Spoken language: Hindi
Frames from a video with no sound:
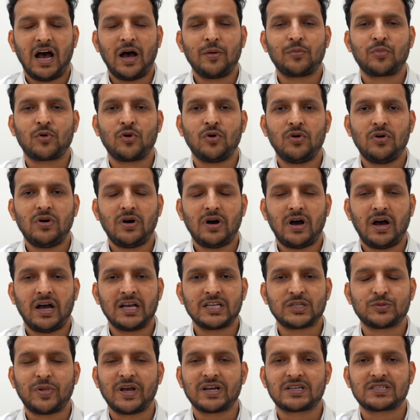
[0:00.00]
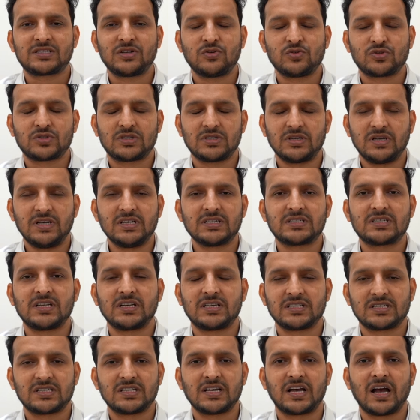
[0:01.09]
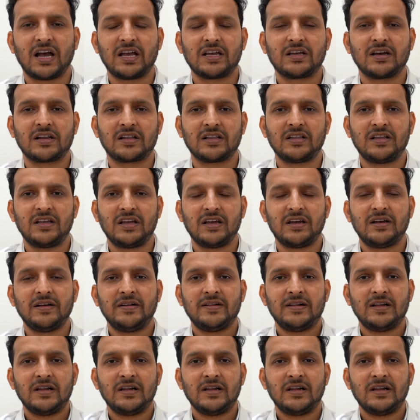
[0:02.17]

आपको आइस पैक से उस हिस्से की सिकाई करनी है